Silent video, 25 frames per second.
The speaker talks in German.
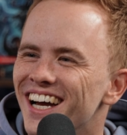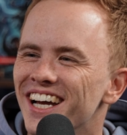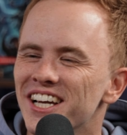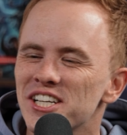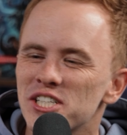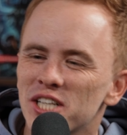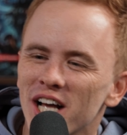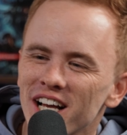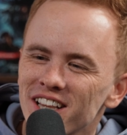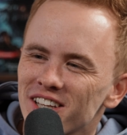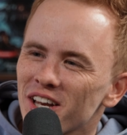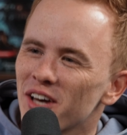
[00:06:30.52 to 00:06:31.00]

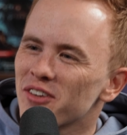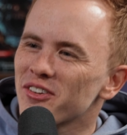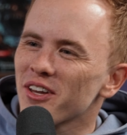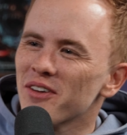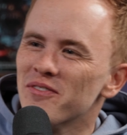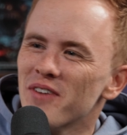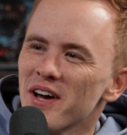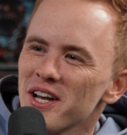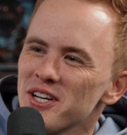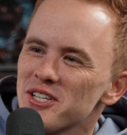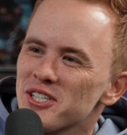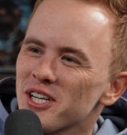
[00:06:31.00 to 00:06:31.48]
Ich dachte, er ist
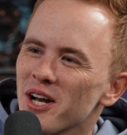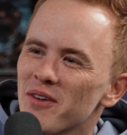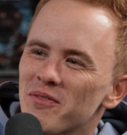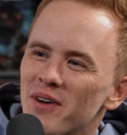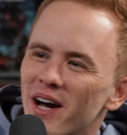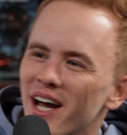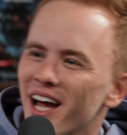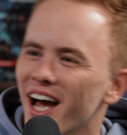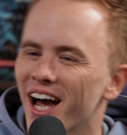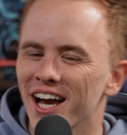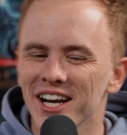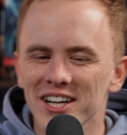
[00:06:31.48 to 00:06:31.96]
ein Mensch, aber
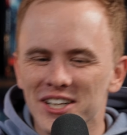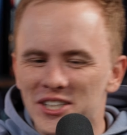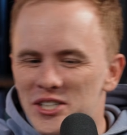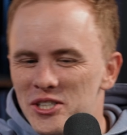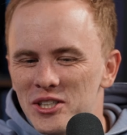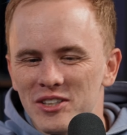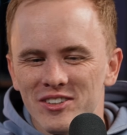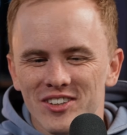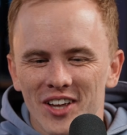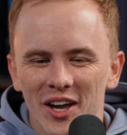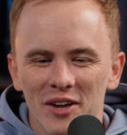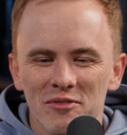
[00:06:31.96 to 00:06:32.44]
ja.
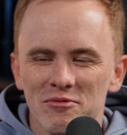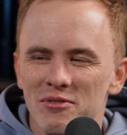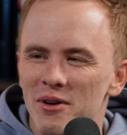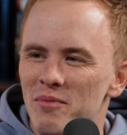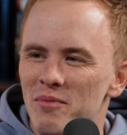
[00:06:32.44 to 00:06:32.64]
eigentlich ist er ein